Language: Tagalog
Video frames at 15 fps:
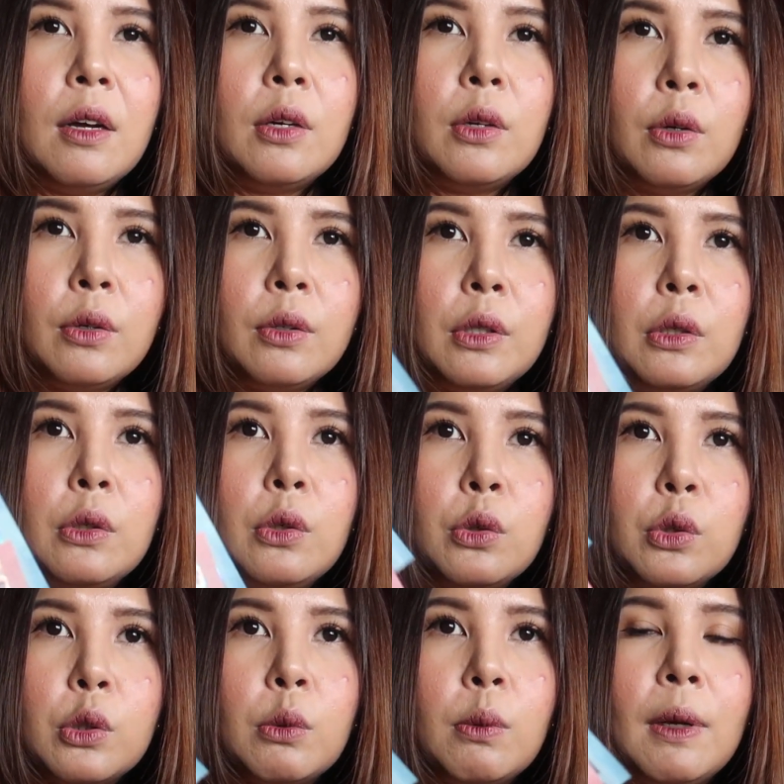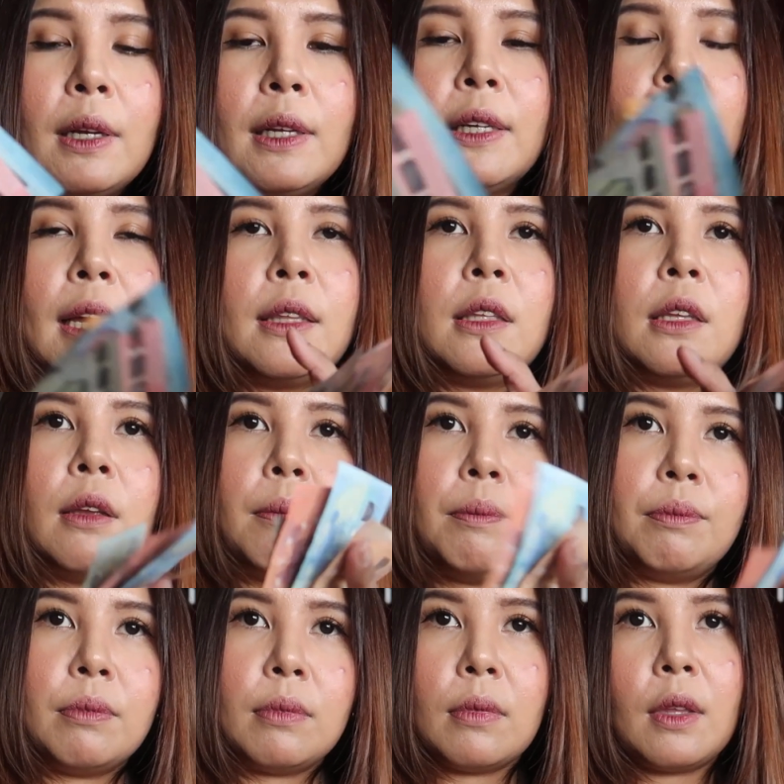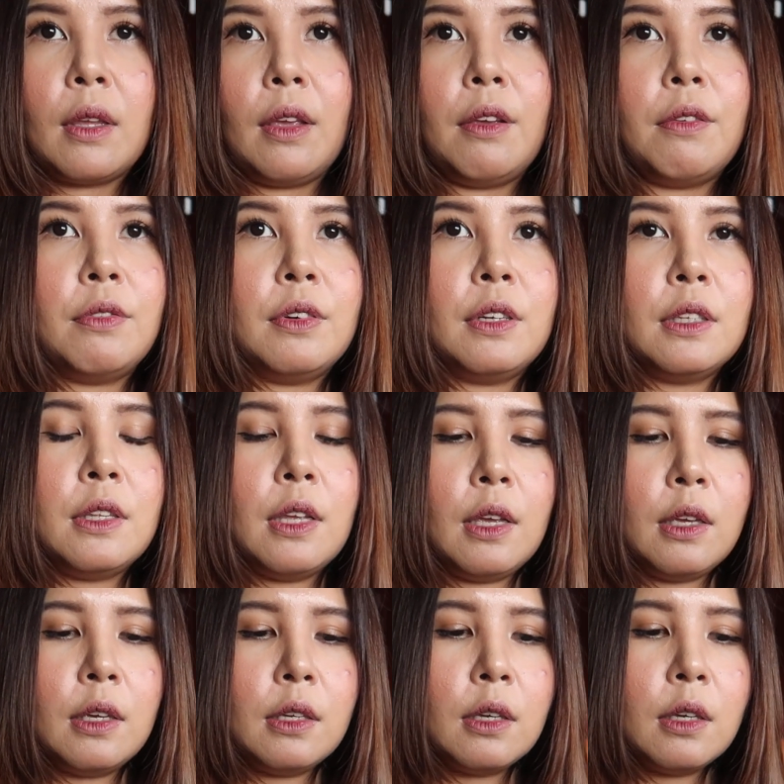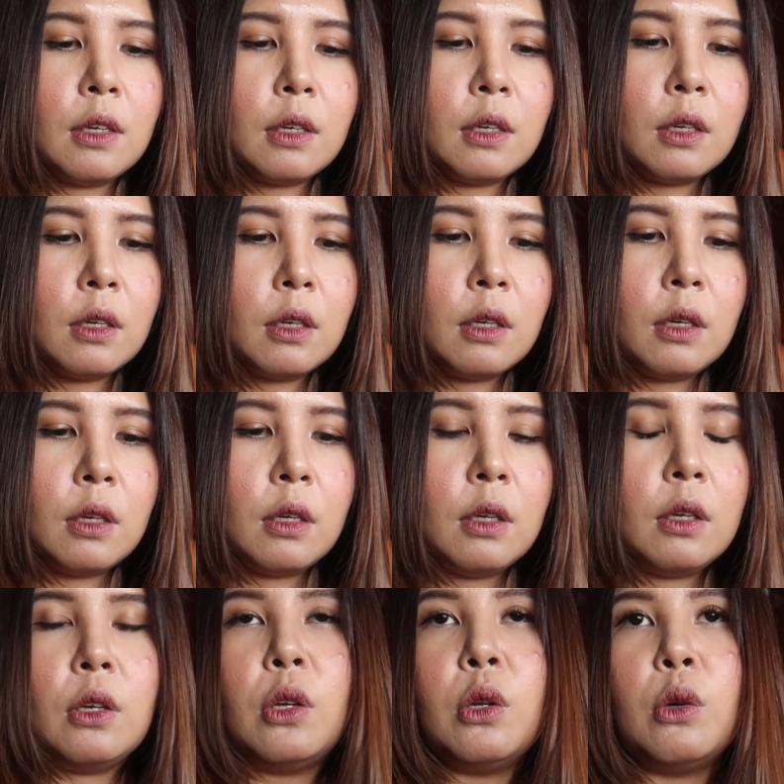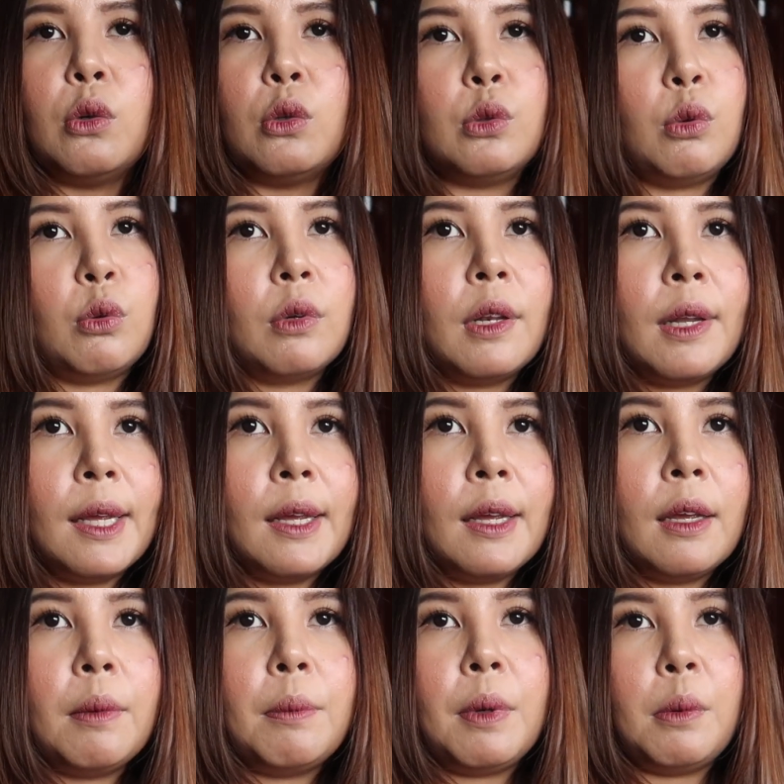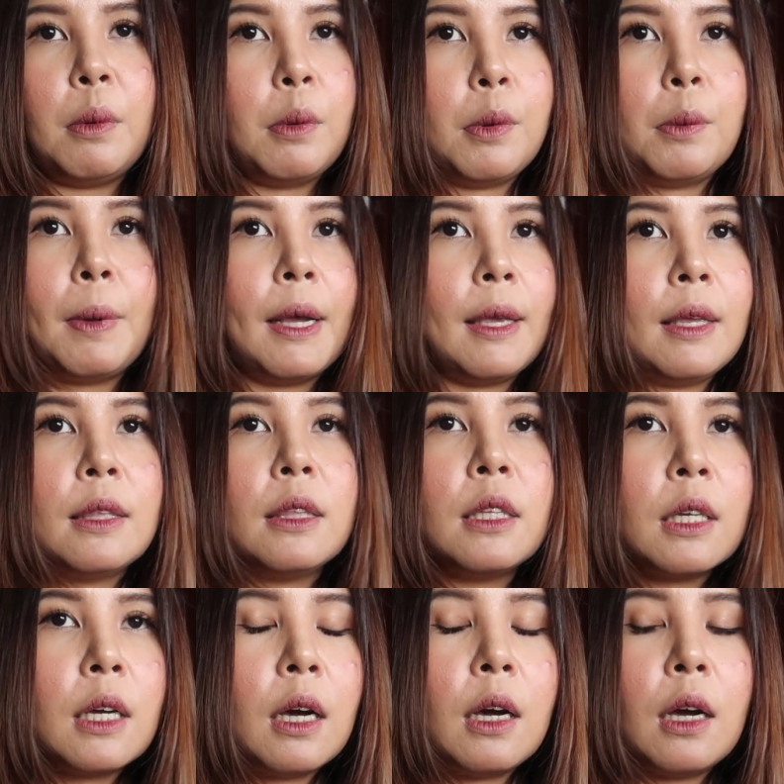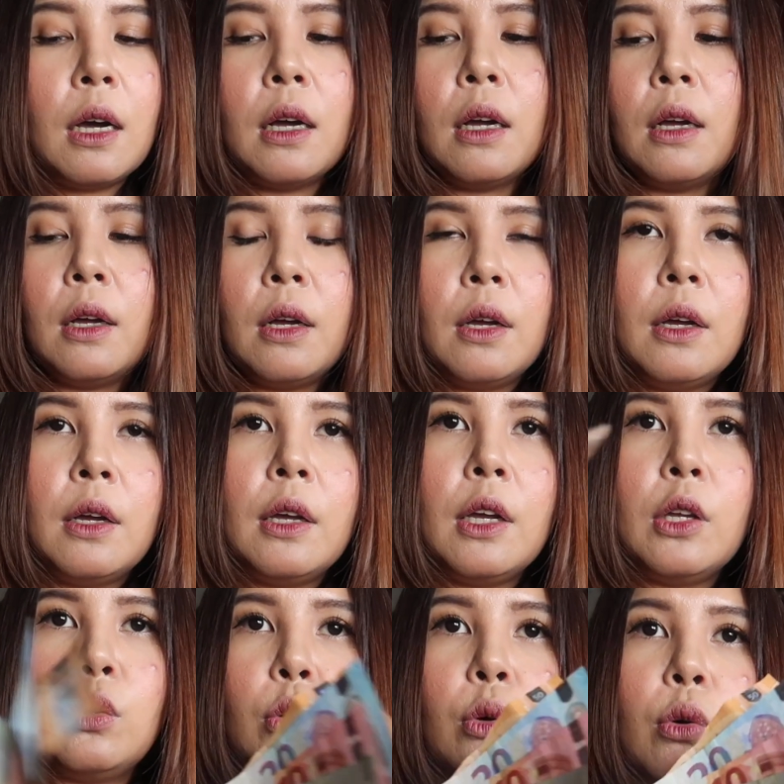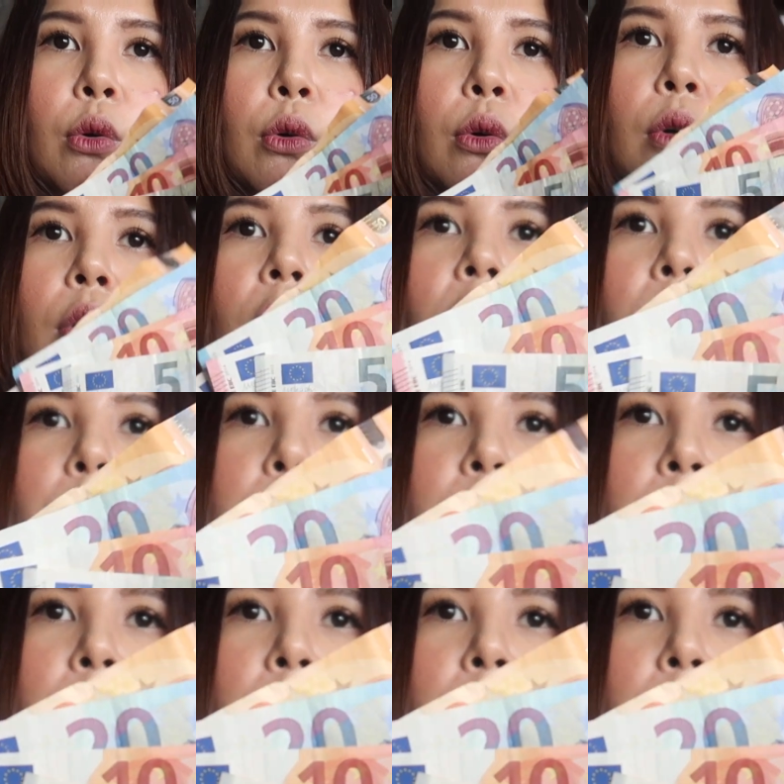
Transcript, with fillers: no, you usually get every day. You know, sukli, magbabayad ka. Itong up